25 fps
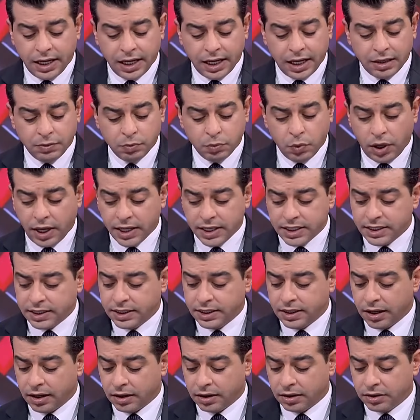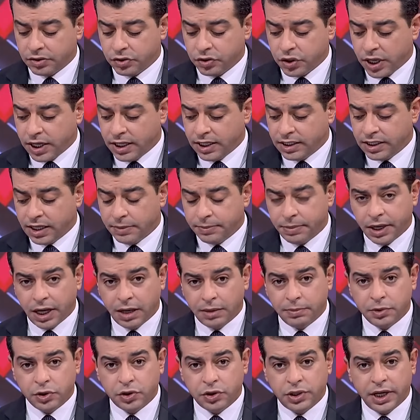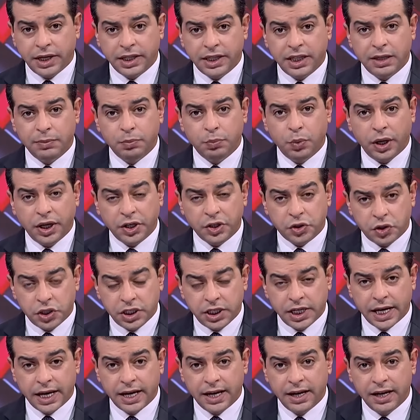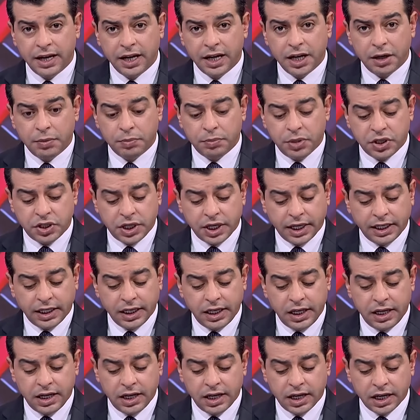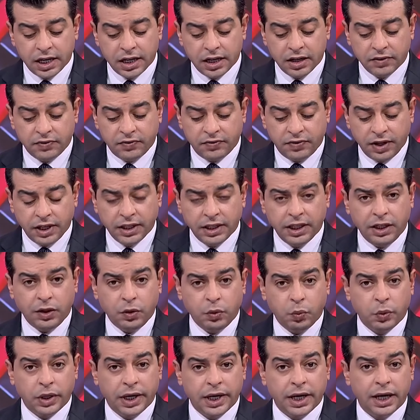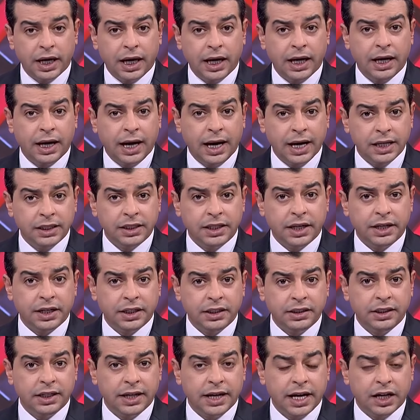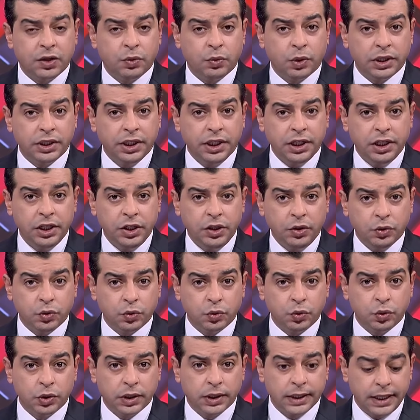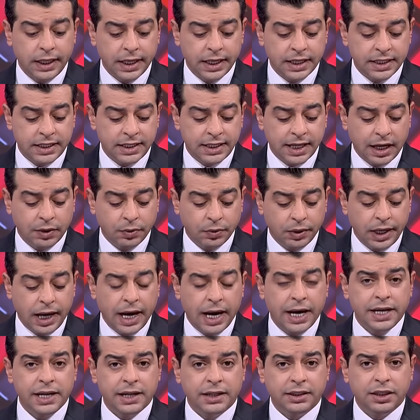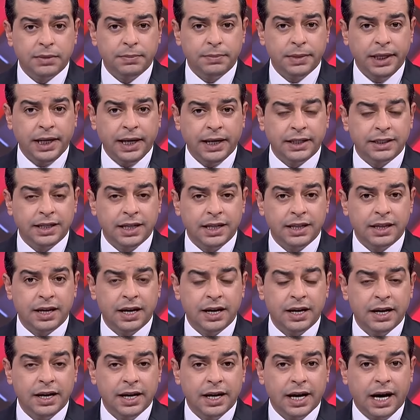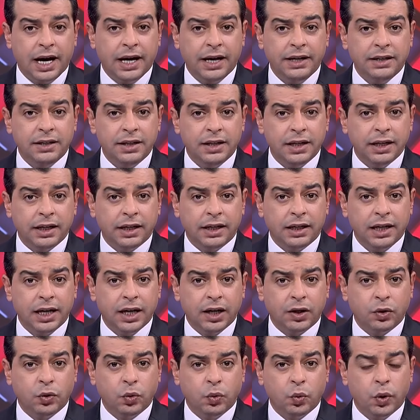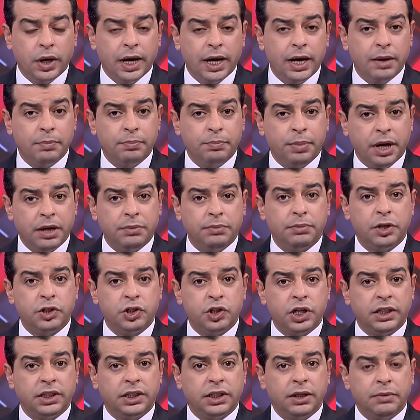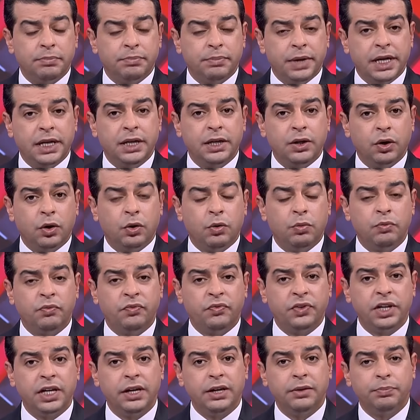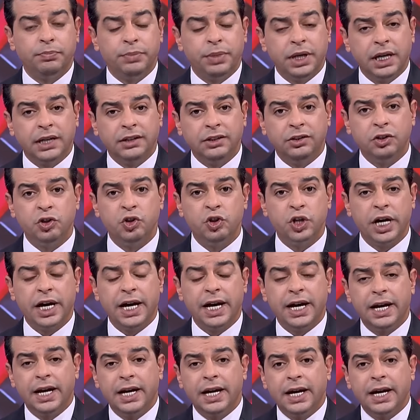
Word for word: المعسكر شهد برامج تعذيب وحشيه بشكل آه، فاضح وايضا انتهاك واضح لحقوق الانسان والان يتم الحديث عن اغلاقه وبرمجه من هم فيه باتجاه